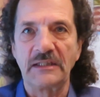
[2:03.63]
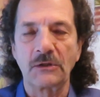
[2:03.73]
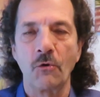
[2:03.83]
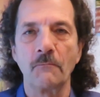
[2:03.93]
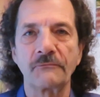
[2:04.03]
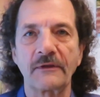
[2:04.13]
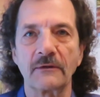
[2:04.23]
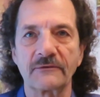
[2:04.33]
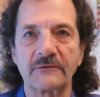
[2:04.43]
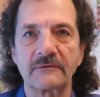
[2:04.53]
Wie kommt
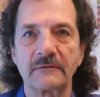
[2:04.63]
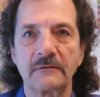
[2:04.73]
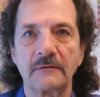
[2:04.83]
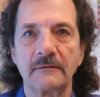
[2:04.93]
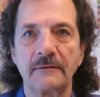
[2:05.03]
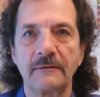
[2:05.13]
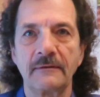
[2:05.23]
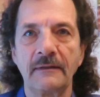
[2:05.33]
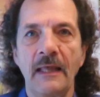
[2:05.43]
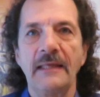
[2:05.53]
das?
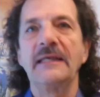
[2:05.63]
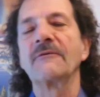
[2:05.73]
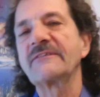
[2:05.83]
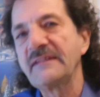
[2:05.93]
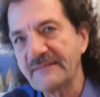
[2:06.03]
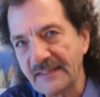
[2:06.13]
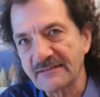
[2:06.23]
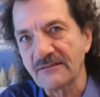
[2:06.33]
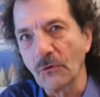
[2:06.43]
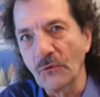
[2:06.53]
Ja, was ist
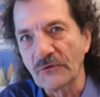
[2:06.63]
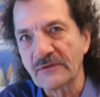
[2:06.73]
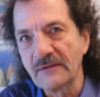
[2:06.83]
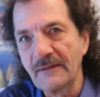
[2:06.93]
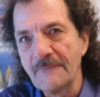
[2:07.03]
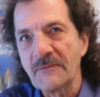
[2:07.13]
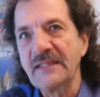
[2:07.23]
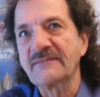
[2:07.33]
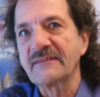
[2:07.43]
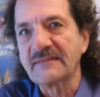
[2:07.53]
jetzt los?
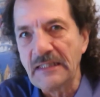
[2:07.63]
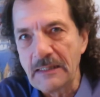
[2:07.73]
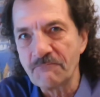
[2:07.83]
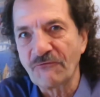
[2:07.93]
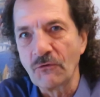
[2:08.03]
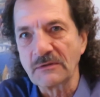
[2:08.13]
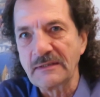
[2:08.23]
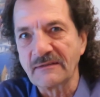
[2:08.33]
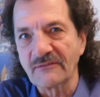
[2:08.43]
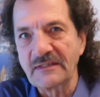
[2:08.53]
Ist es die Impfung,
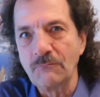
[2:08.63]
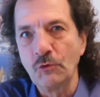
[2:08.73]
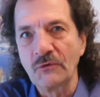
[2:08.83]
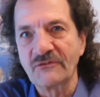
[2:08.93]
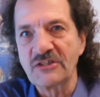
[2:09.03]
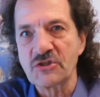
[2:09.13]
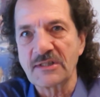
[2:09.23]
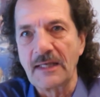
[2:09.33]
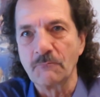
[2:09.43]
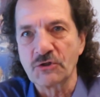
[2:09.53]
die das
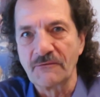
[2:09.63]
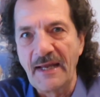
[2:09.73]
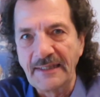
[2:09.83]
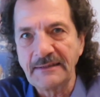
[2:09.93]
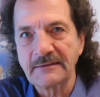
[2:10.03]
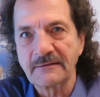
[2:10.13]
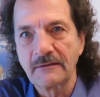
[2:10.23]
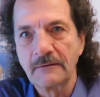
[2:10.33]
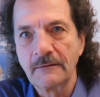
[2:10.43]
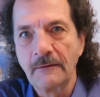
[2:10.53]
Immunsystem schwächt?
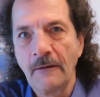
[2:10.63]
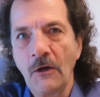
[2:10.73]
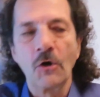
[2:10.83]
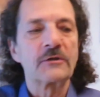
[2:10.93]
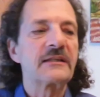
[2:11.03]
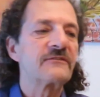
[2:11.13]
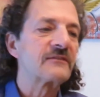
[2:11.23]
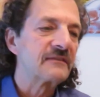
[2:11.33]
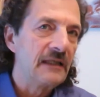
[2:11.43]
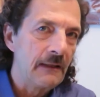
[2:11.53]
Oder ist
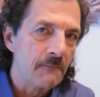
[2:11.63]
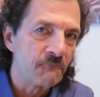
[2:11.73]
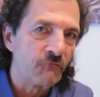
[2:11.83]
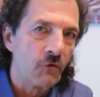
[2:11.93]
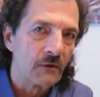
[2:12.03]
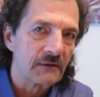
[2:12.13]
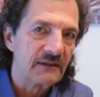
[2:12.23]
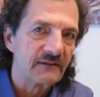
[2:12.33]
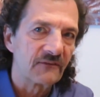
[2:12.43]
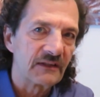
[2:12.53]
es die Impfung,
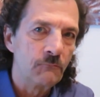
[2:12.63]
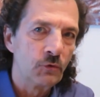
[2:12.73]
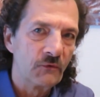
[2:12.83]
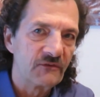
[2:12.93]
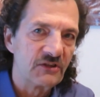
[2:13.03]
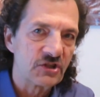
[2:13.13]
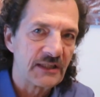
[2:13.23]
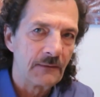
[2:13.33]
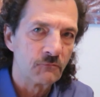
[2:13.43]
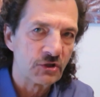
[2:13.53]
die das
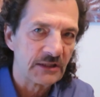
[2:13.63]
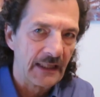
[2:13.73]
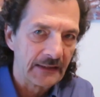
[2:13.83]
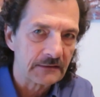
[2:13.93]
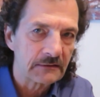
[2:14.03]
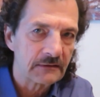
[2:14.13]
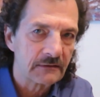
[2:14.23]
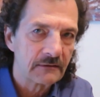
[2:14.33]
Immunsystem stärkt?